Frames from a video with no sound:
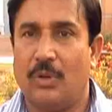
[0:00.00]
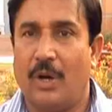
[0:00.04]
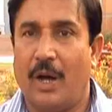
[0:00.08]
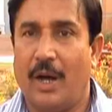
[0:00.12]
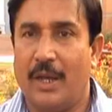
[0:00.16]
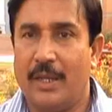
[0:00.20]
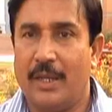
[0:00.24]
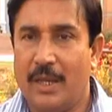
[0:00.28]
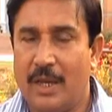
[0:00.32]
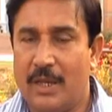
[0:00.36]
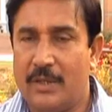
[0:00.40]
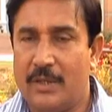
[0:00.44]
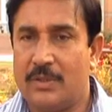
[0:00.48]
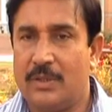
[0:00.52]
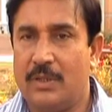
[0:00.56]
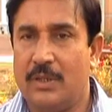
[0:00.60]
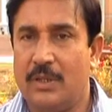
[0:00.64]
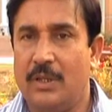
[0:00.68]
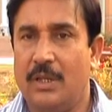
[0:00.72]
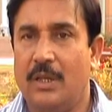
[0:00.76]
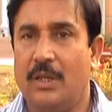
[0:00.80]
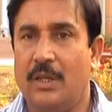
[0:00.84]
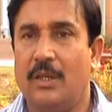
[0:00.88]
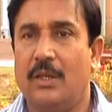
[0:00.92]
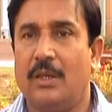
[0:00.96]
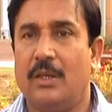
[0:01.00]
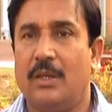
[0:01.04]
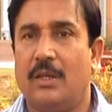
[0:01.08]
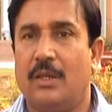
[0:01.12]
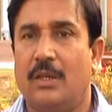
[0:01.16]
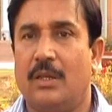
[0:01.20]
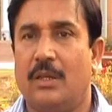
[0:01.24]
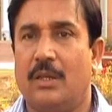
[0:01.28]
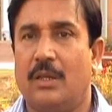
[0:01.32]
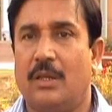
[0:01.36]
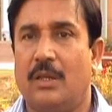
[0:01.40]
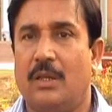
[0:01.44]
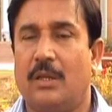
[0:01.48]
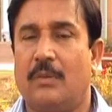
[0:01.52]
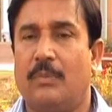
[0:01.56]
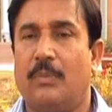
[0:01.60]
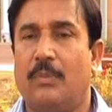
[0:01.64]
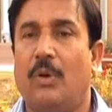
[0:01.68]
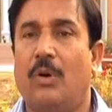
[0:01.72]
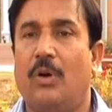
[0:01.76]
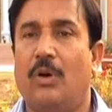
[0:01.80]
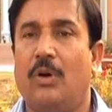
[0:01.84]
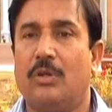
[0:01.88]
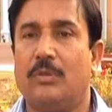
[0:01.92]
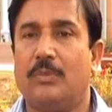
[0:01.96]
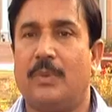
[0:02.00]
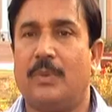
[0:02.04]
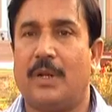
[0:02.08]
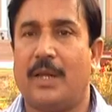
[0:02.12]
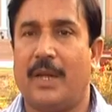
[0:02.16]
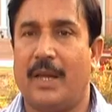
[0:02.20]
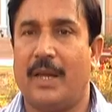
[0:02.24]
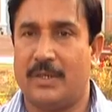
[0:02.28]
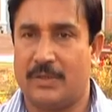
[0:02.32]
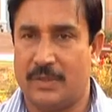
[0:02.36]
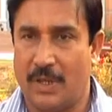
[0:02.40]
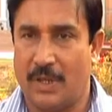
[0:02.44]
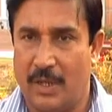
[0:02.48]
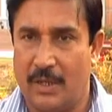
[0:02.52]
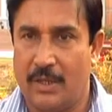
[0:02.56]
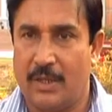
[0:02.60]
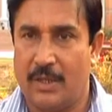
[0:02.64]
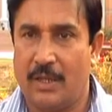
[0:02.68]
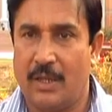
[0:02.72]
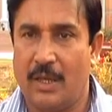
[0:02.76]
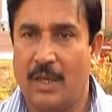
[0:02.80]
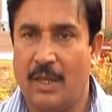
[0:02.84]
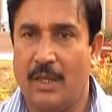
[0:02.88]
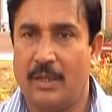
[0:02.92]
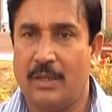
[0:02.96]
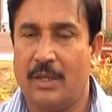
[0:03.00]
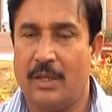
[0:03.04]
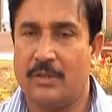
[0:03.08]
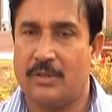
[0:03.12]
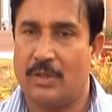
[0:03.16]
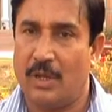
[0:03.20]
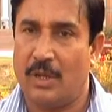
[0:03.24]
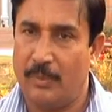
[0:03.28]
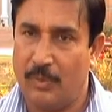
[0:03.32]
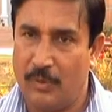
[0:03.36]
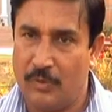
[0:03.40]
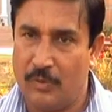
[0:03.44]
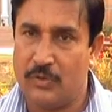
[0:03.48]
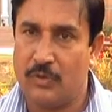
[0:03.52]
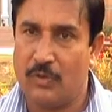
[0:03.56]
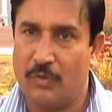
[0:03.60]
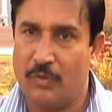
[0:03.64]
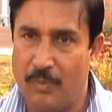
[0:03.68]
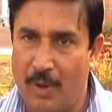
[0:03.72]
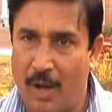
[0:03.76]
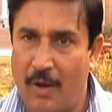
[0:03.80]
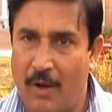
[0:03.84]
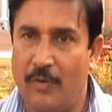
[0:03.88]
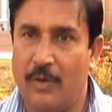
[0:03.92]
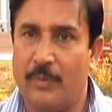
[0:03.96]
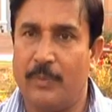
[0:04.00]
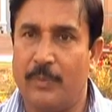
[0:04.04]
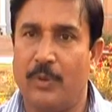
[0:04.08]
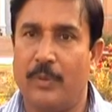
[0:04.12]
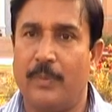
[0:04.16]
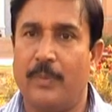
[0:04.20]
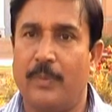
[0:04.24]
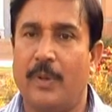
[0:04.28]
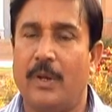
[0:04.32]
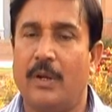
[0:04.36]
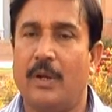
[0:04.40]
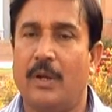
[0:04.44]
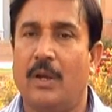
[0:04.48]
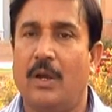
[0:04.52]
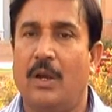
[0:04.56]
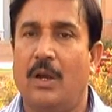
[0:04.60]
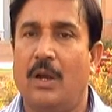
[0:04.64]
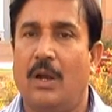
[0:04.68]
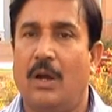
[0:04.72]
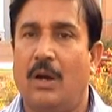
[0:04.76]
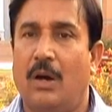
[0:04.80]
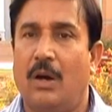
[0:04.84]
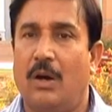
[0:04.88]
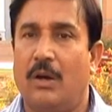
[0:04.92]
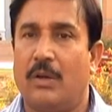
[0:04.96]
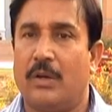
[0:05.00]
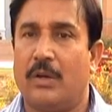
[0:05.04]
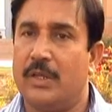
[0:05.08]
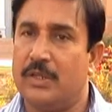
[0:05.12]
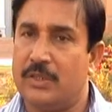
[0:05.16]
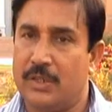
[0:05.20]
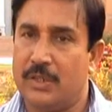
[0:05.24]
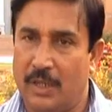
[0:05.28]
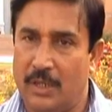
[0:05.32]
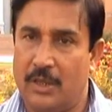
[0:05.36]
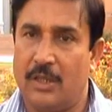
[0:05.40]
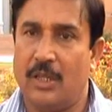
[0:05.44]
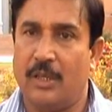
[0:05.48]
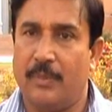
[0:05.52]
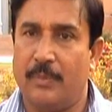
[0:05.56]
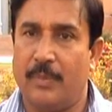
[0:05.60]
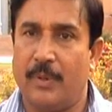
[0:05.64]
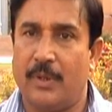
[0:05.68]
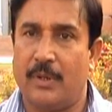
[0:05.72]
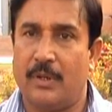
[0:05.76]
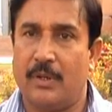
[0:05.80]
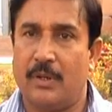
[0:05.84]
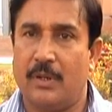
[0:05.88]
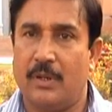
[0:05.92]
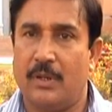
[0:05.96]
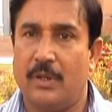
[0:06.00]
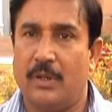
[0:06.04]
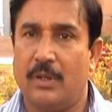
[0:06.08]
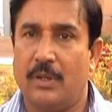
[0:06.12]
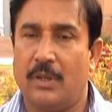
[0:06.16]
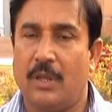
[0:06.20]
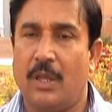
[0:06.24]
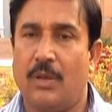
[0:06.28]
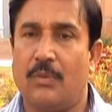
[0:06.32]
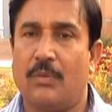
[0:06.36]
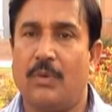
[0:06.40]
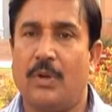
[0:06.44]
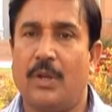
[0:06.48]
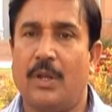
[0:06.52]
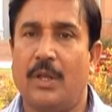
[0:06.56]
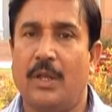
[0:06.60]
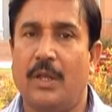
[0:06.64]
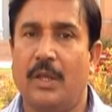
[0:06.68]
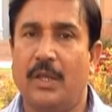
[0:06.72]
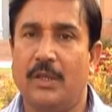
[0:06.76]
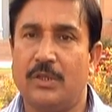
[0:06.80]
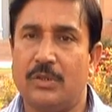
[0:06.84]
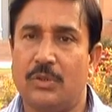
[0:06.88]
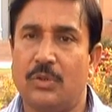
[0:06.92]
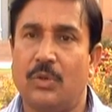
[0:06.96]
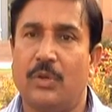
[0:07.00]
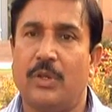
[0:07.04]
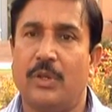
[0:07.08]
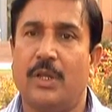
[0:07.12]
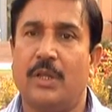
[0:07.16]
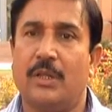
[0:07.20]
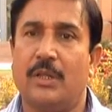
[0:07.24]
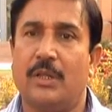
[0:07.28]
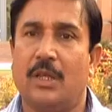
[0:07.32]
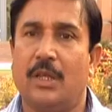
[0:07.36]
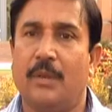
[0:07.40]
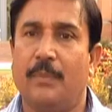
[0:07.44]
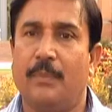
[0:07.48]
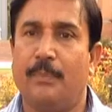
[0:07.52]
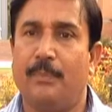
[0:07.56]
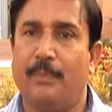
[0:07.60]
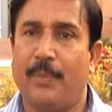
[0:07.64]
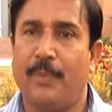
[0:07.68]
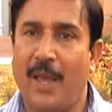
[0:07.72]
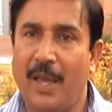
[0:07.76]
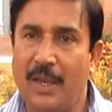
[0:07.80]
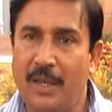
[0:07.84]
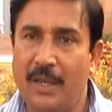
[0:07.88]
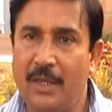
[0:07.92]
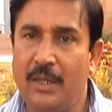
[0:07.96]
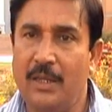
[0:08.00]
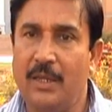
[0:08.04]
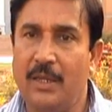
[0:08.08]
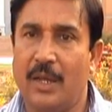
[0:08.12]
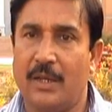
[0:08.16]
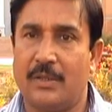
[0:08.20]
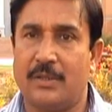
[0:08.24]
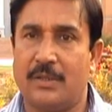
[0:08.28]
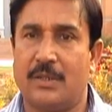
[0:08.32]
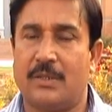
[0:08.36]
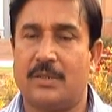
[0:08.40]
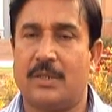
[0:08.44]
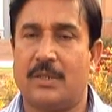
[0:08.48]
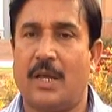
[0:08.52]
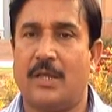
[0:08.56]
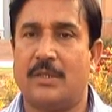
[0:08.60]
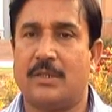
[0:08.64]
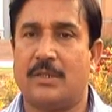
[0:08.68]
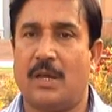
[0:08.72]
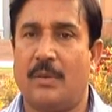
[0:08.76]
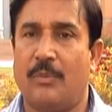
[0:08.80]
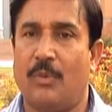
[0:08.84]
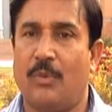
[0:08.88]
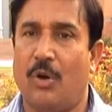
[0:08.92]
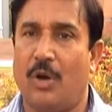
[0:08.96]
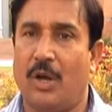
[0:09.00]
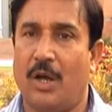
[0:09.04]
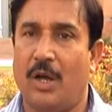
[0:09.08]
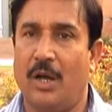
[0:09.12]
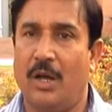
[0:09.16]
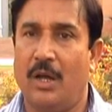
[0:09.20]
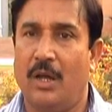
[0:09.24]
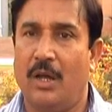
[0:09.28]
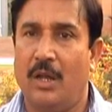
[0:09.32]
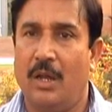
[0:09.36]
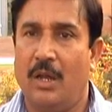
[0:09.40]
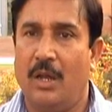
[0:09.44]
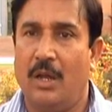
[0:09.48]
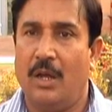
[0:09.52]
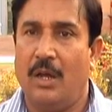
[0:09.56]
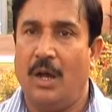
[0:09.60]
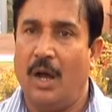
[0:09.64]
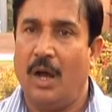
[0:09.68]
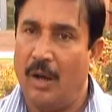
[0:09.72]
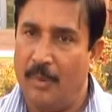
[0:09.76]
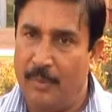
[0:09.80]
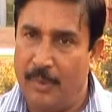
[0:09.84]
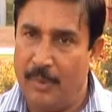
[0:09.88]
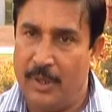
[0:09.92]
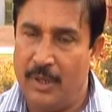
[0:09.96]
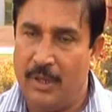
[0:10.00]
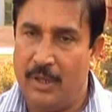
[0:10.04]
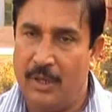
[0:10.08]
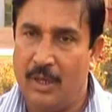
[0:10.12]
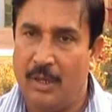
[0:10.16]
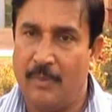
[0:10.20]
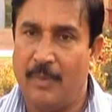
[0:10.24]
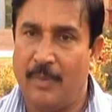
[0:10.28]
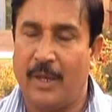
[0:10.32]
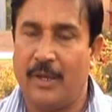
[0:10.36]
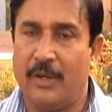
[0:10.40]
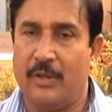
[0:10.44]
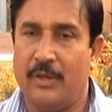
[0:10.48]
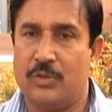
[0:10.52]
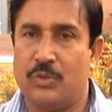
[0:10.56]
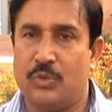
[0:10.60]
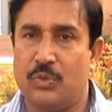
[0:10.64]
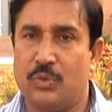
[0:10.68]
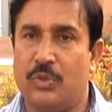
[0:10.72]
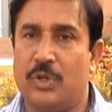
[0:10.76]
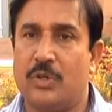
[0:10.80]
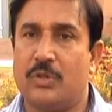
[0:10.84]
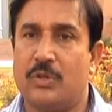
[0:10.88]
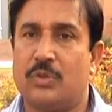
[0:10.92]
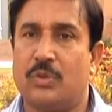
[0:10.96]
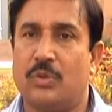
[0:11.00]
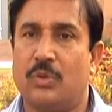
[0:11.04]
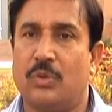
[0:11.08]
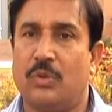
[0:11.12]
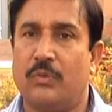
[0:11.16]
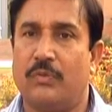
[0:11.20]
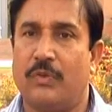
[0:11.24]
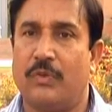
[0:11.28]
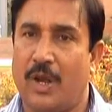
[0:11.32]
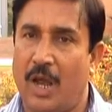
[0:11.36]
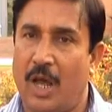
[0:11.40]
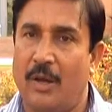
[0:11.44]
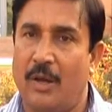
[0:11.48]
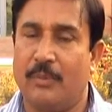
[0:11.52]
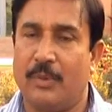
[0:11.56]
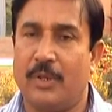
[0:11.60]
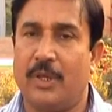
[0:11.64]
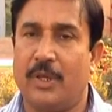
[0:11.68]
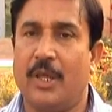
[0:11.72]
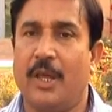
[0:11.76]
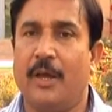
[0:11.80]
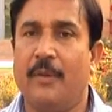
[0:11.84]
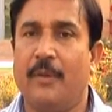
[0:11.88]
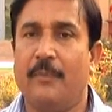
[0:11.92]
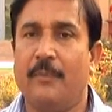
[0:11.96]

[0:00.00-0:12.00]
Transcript: आईआरसी ने एक बहुत बड़ा एहसान किया है द इस्लाम यूनिवर्सिटी ऑफ भावलपुर पर और इस ख़त्े पर कि उन्होंने इस नोयत की पहली एक्सरसाइज का मौका हमें हमारे स्टूडेंट्स को फराहम किया